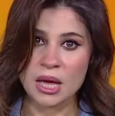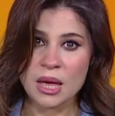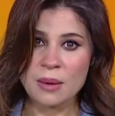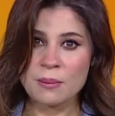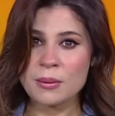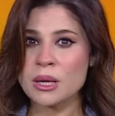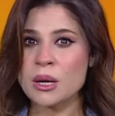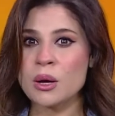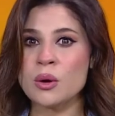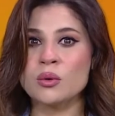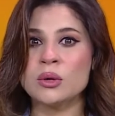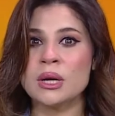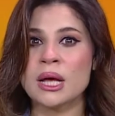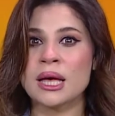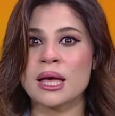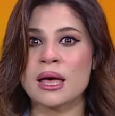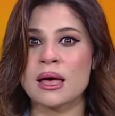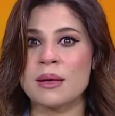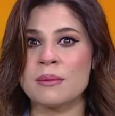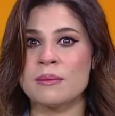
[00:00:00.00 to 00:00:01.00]
من
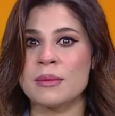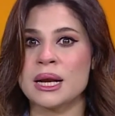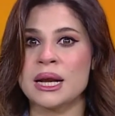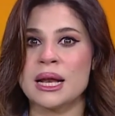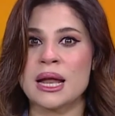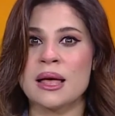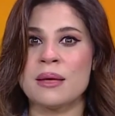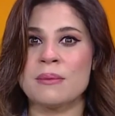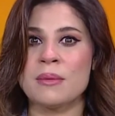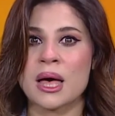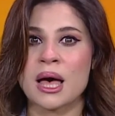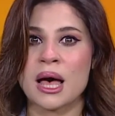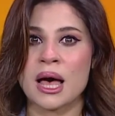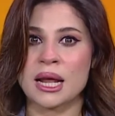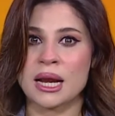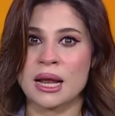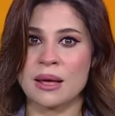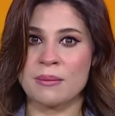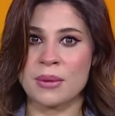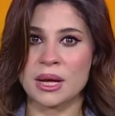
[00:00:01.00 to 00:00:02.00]
هناك من لام
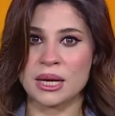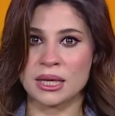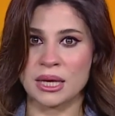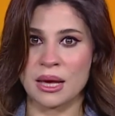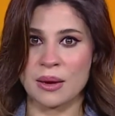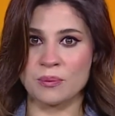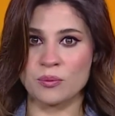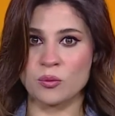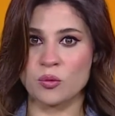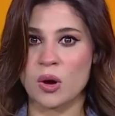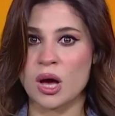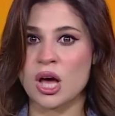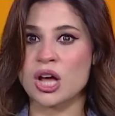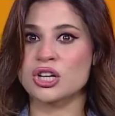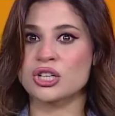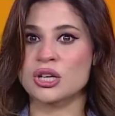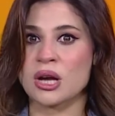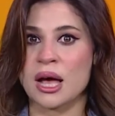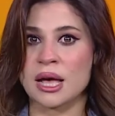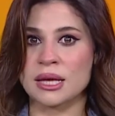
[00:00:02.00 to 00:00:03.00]
على مريم
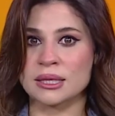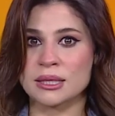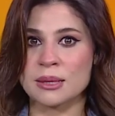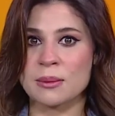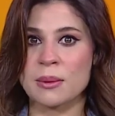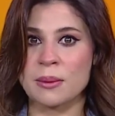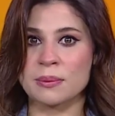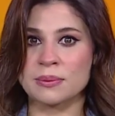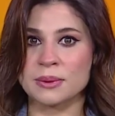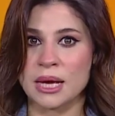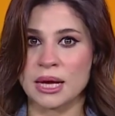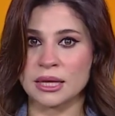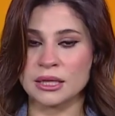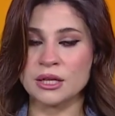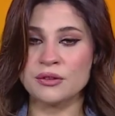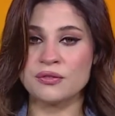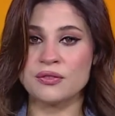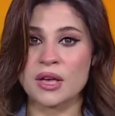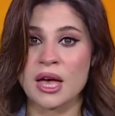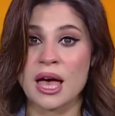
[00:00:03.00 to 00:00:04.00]
وأرجع سبب
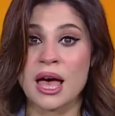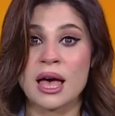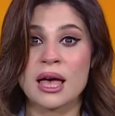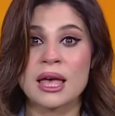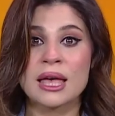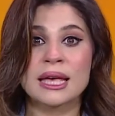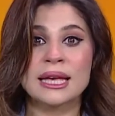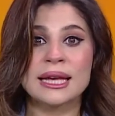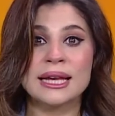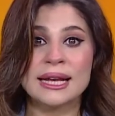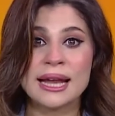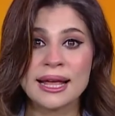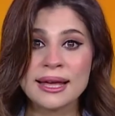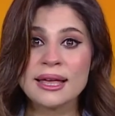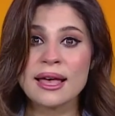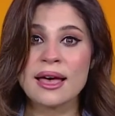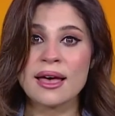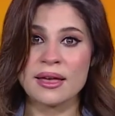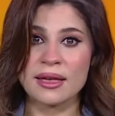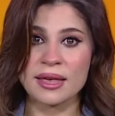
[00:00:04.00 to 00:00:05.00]
تعنيفها
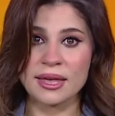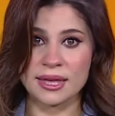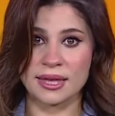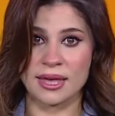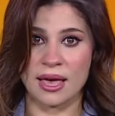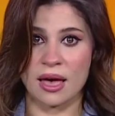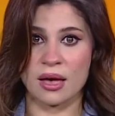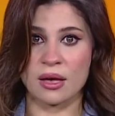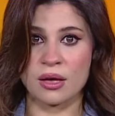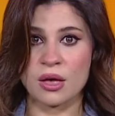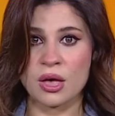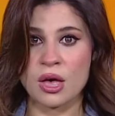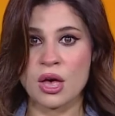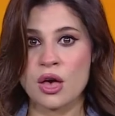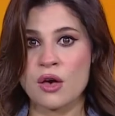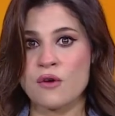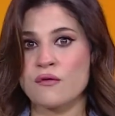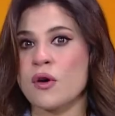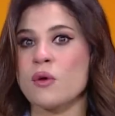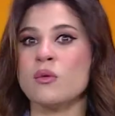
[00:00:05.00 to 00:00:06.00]
إليها هي
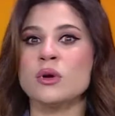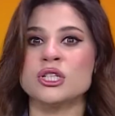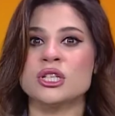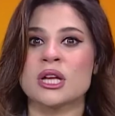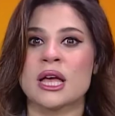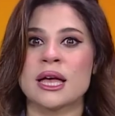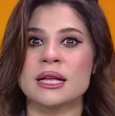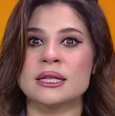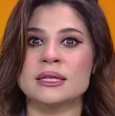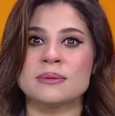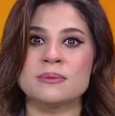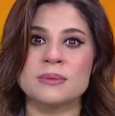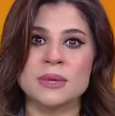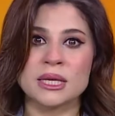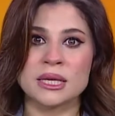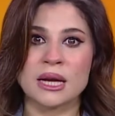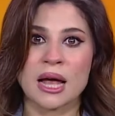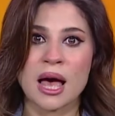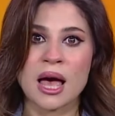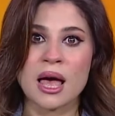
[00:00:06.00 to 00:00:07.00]
فوجهت
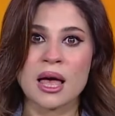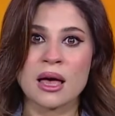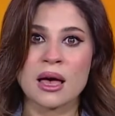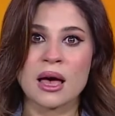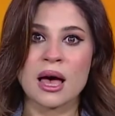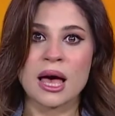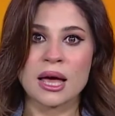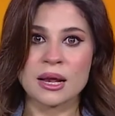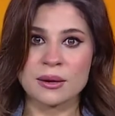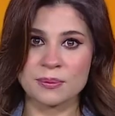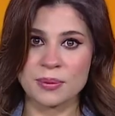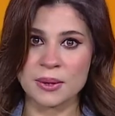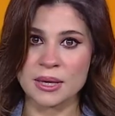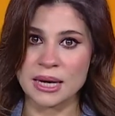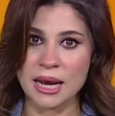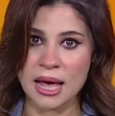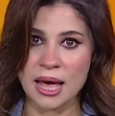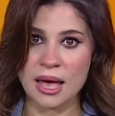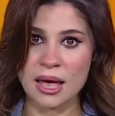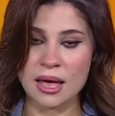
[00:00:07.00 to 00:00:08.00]
مينا حربي
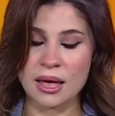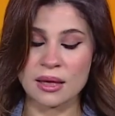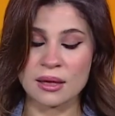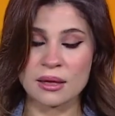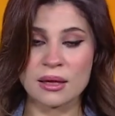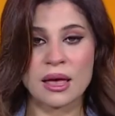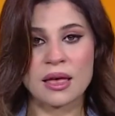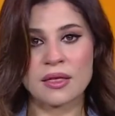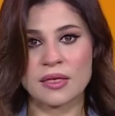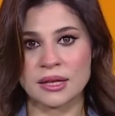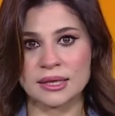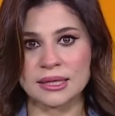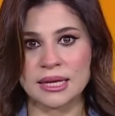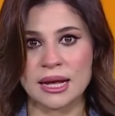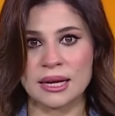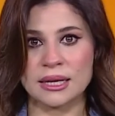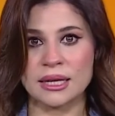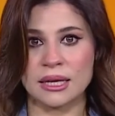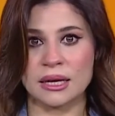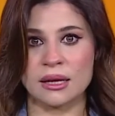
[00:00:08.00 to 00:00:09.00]
لها هذا
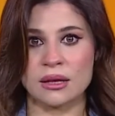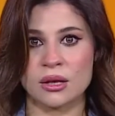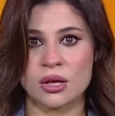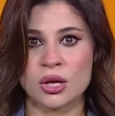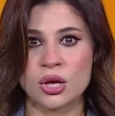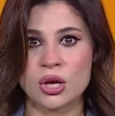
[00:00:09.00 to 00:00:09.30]
التعليق